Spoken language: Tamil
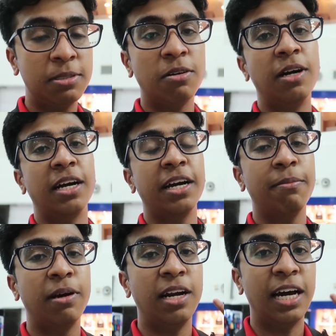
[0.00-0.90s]
அனுப்பிச்சிடுவாங்க
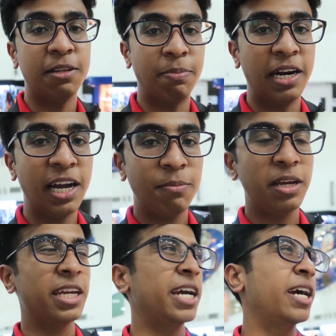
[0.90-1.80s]
பட் அது
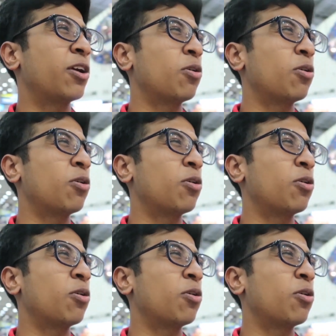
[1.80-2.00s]
பண்ணாமல் இங்கே